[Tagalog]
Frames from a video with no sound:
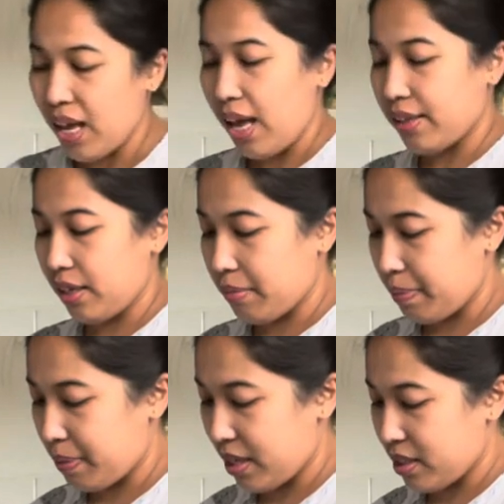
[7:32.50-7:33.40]
And then my
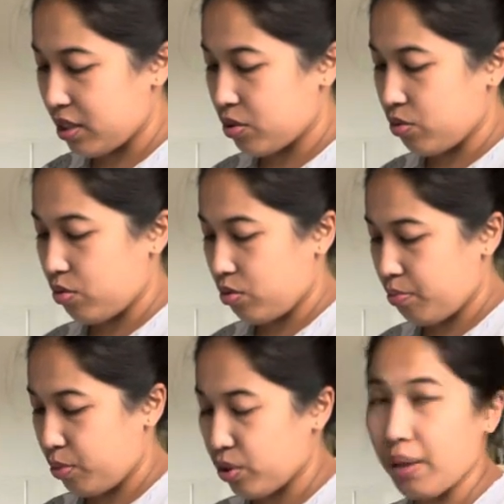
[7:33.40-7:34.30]
plan is to
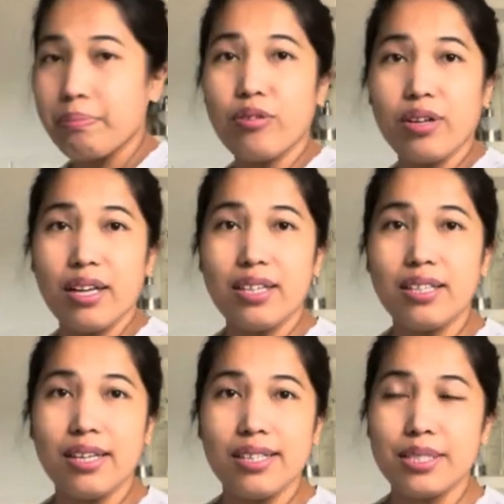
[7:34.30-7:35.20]
put up already
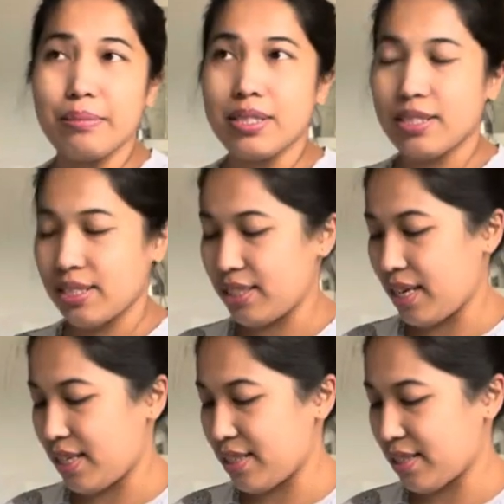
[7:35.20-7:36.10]
the Christmas tree
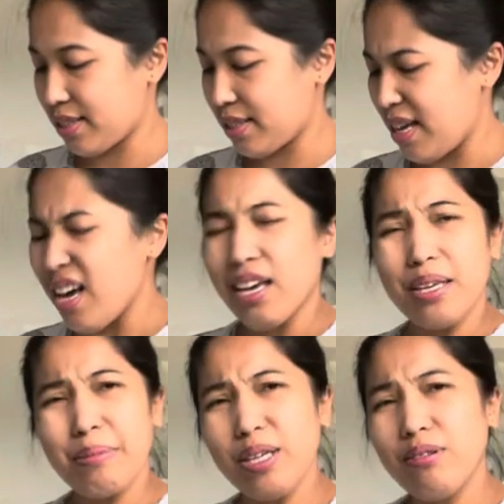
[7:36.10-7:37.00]
guys kasi
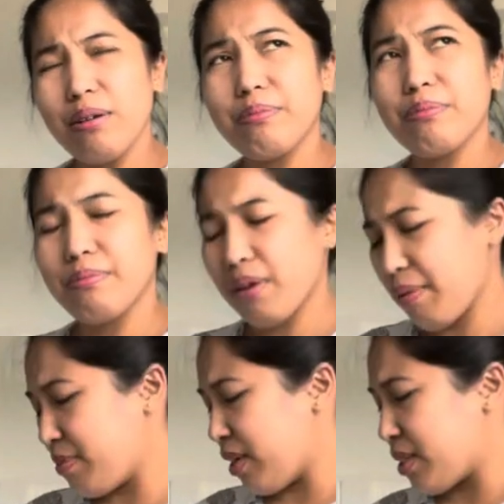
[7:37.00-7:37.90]
iba yung amb
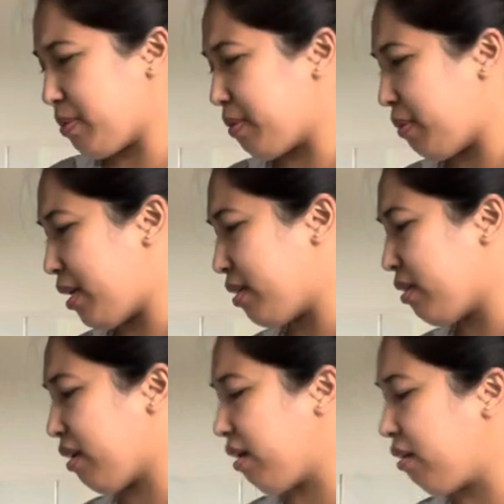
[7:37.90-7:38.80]
ambience pag may
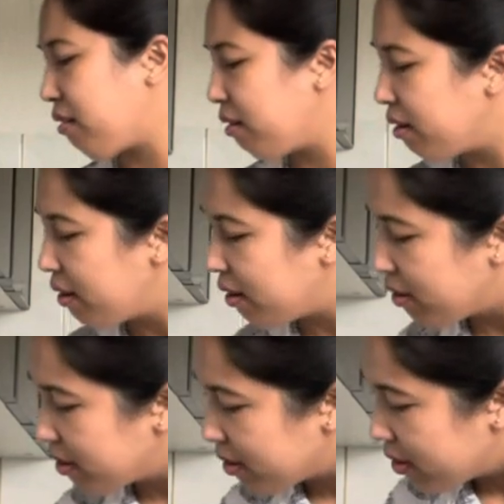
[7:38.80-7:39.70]
tree.
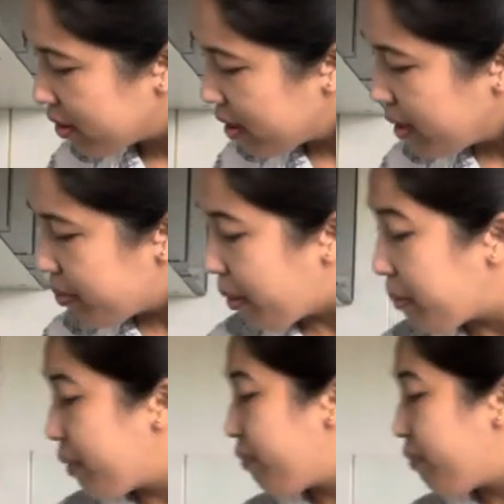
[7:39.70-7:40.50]
Mambay,